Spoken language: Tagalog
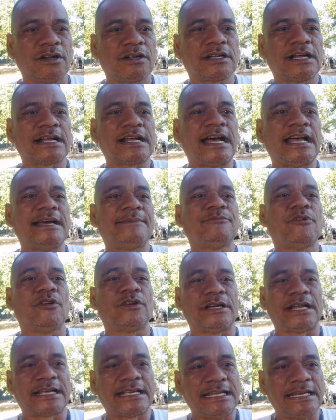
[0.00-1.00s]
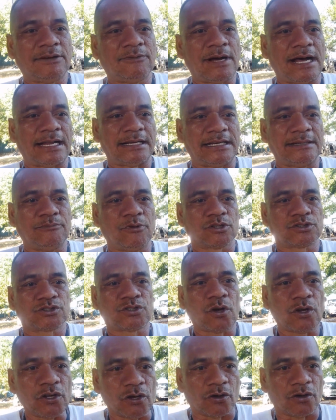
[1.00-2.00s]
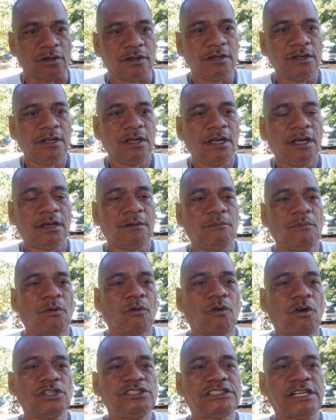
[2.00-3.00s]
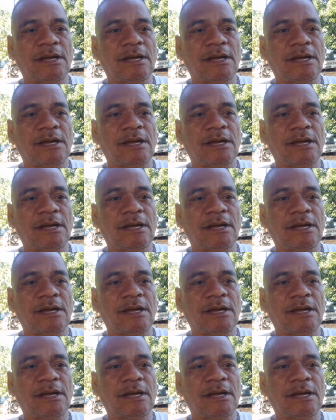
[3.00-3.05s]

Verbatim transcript: kagaya po ng ginawa ni Bostoyo, bukod sa